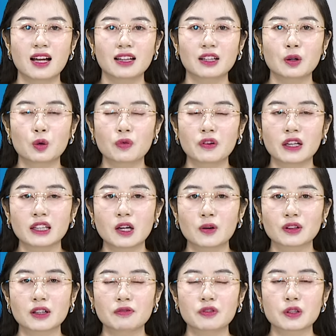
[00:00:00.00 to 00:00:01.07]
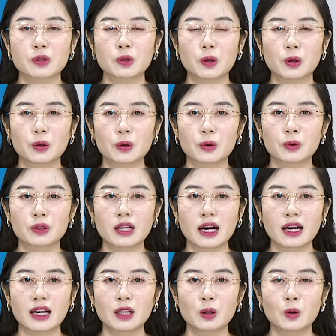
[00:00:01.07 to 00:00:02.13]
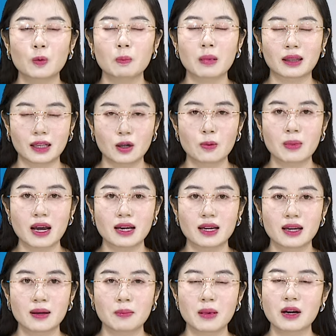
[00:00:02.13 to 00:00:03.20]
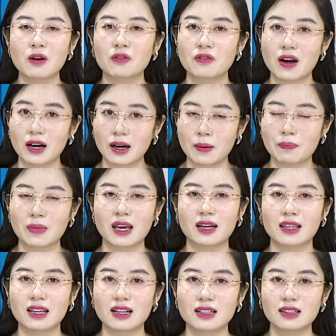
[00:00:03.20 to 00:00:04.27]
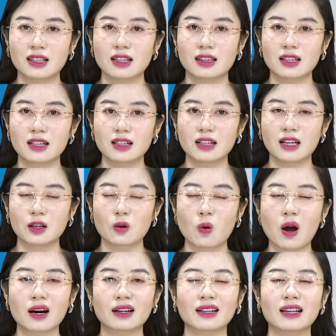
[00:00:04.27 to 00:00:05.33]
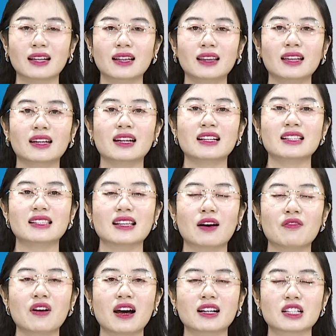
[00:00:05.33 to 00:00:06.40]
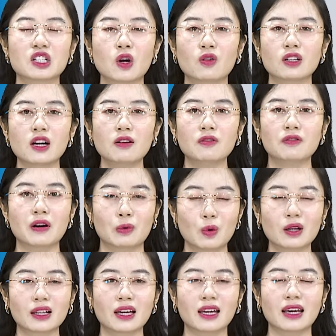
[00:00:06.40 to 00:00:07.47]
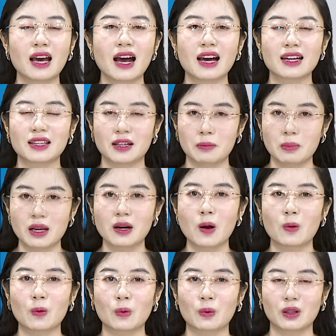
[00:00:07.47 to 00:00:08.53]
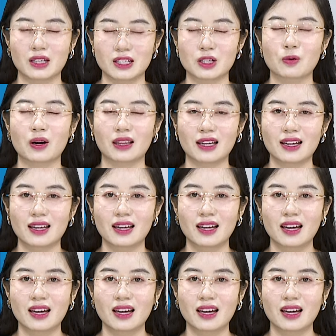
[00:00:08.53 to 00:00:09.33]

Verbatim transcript: Thưa quý vị, thông tin vừa rồi cũng đã kết thúc bản tin hôm nay. Biến động vàng cập nhật những tin tức liên quan đến tình hình giá vàng trong nước và quốc tế hay những biến động của thị trường ngoại tệ.